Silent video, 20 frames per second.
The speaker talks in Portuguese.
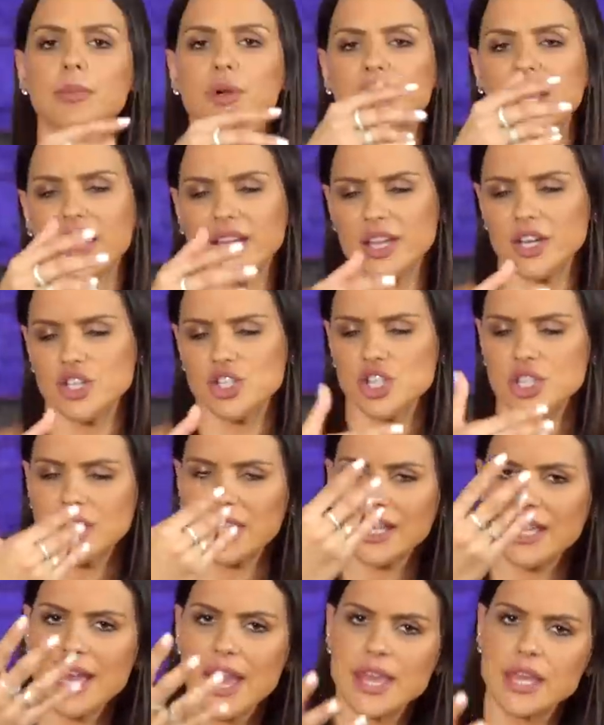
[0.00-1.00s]
Porque
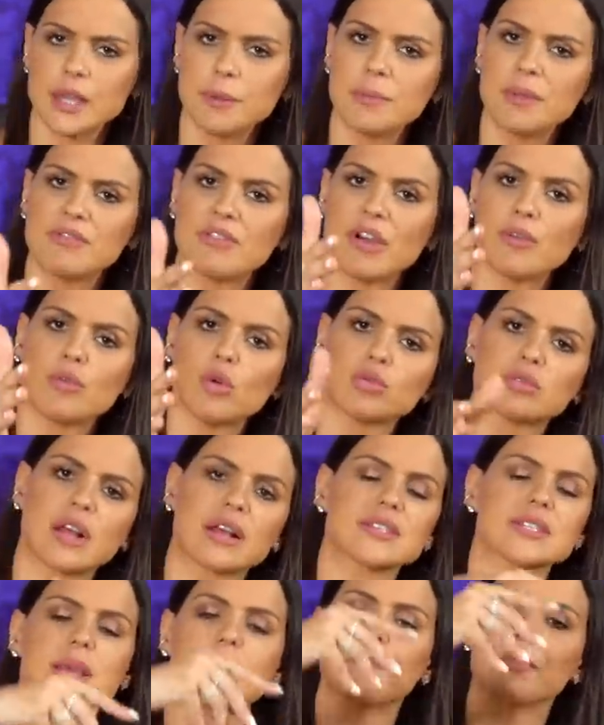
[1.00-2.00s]
acredita que a IRB vai
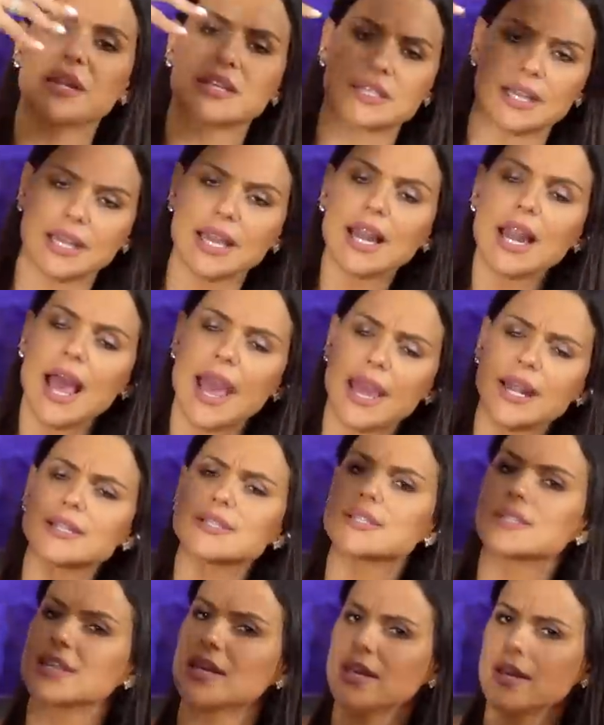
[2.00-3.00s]
voltar a ser empresa que ela
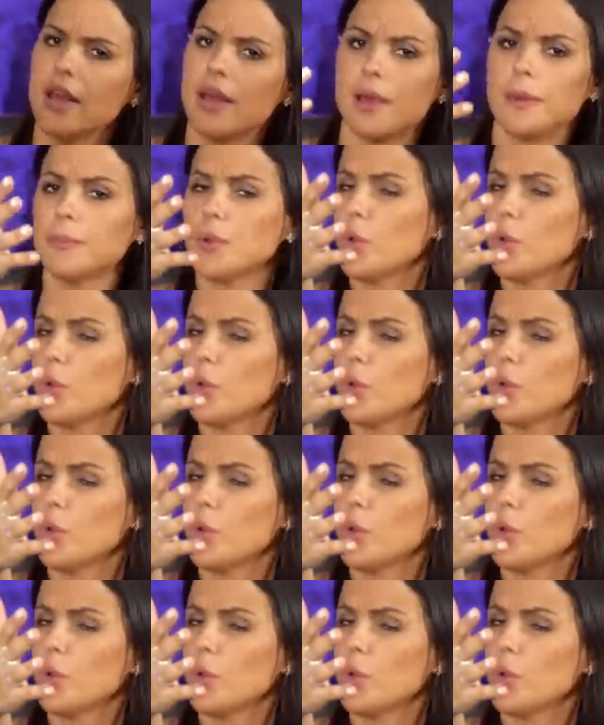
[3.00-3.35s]
era, sim.